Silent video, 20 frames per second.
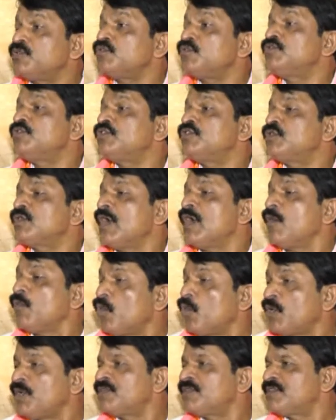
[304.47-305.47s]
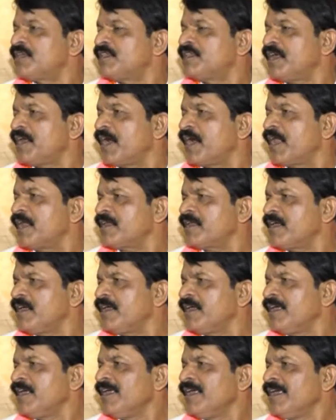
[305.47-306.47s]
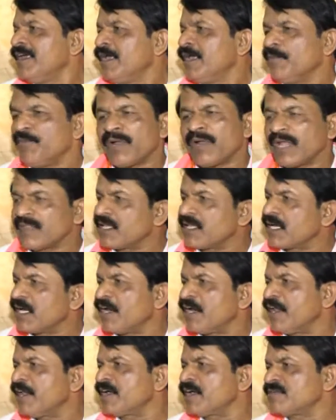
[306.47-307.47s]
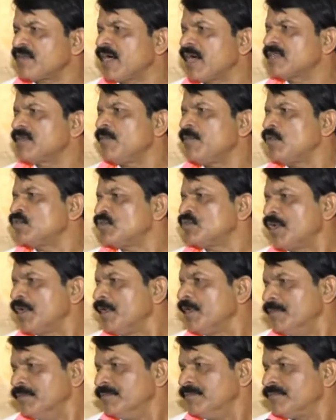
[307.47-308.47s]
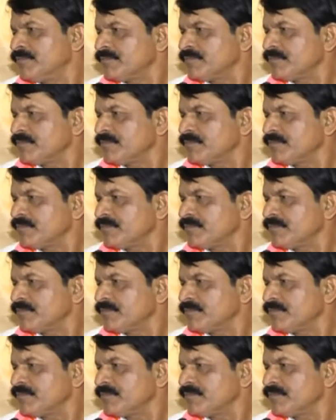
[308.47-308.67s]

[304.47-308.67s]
చిత్తు చిత్తుగా ఓడిస్తుంది అనడానికి మరి అంతకంటే ఇంకా సాక్ష్యం అవసరం లేదు